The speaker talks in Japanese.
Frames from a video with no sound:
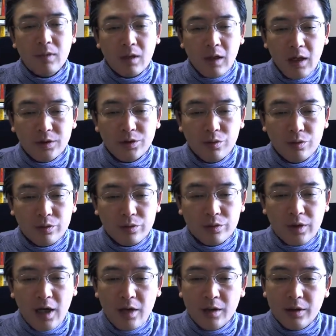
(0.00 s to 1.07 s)
家
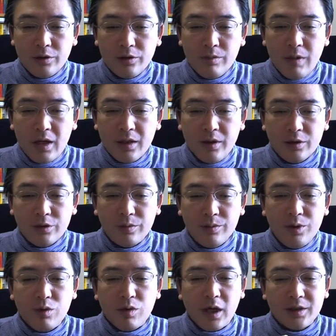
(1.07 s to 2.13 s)
族がいる前で
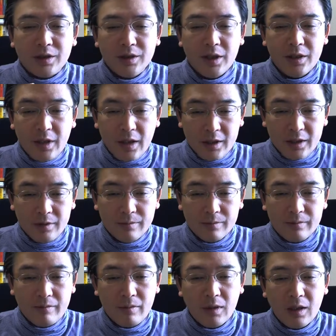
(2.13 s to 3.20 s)
首をかしげたり、
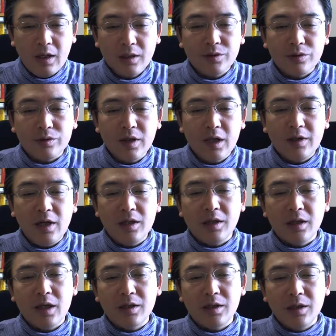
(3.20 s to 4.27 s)
家族が何
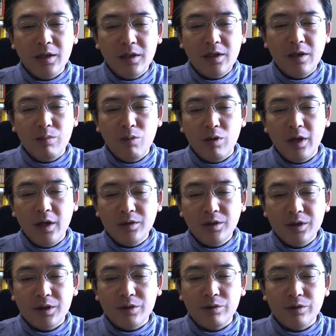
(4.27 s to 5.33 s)
か聞いても返
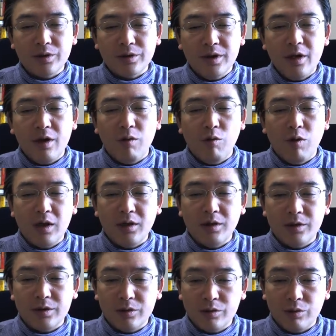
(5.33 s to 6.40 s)
事一つで終わり
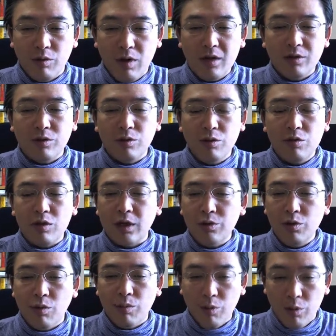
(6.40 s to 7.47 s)
にするのはどうか
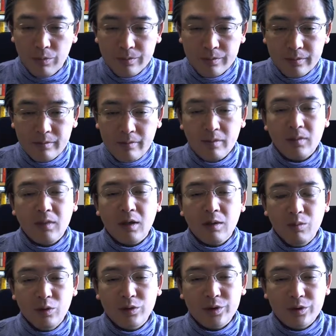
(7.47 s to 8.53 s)
と思う。
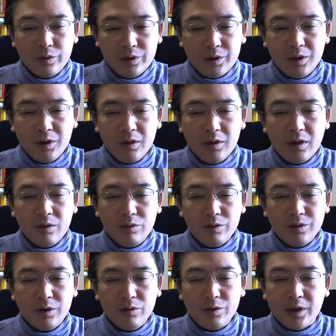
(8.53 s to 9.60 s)
もう少し人間と
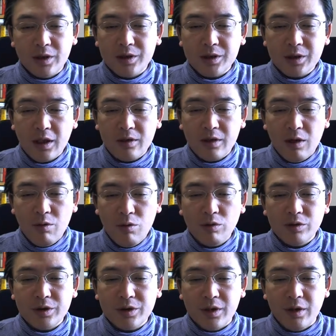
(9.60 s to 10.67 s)
しての接し方を
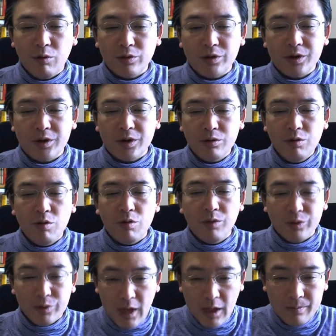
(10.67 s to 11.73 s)
してほしいと
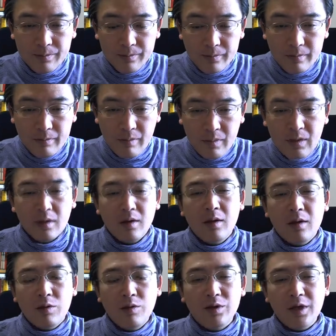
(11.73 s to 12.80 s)
思った。
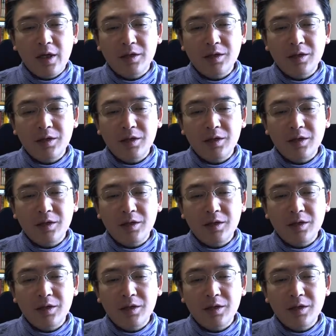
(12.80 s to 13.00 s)
これに対